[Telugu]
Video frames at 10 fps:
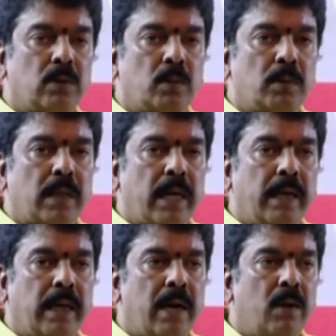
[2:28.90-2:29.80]
తొమ్మిదో
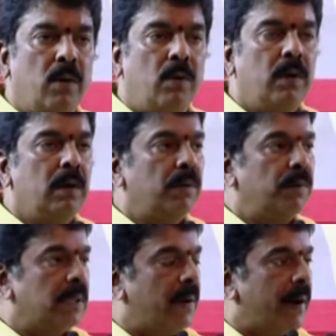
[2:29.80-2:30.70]
తారీఖు నాడు
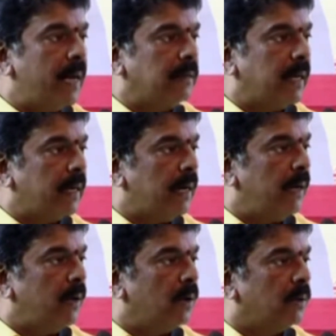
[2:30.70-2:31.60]
విజయవాడ సెంట్రల్
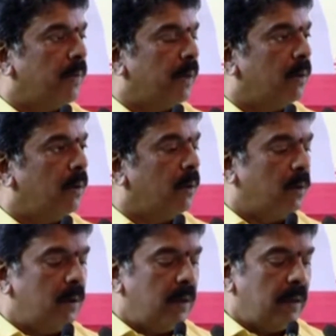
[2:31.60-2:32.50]
నియోజకవర్గంలో
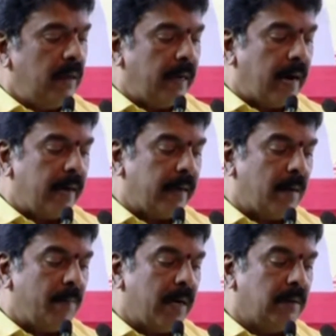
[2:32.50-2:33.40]
ఈ
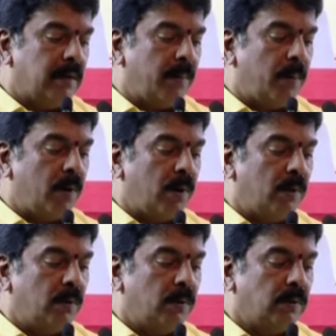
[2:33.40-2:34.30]
కార్యక్రమాన్ని జరుపుకోవడం
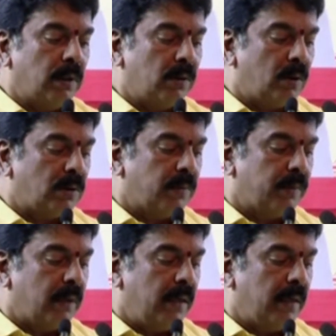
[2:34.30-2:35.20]
సంతోషం
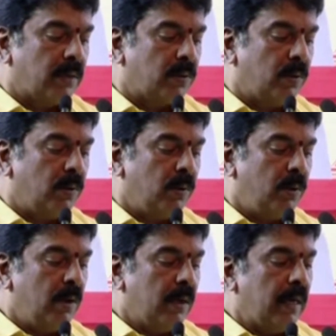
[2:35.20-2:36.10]
అని తెలియజేసుకుంటూ
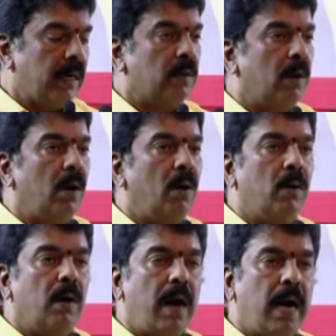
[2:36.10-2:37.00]
గతంలో
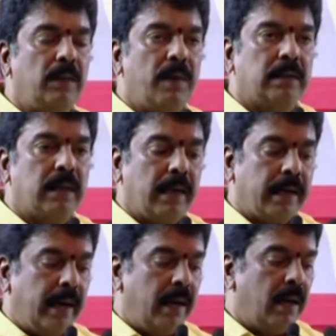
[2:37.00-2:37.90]

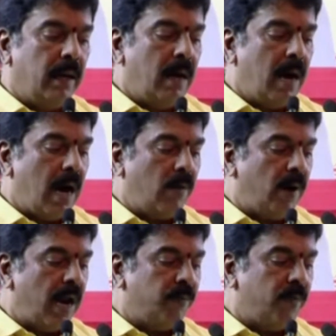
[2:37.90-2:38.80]
ఆదివాసీలకి
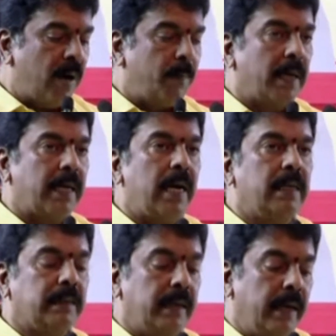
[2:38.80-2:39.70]
ఆర్ఓఎఫ్ఆర్ పట్టాలు
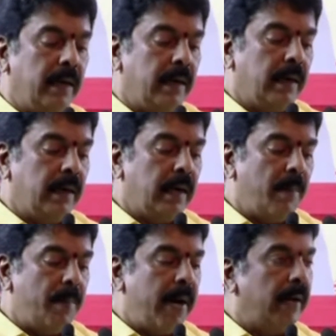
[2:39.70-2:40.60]
ఇచ్చి
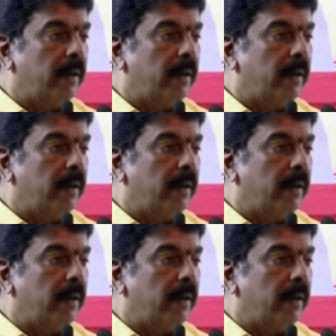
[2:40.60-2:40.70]
డెబ్బై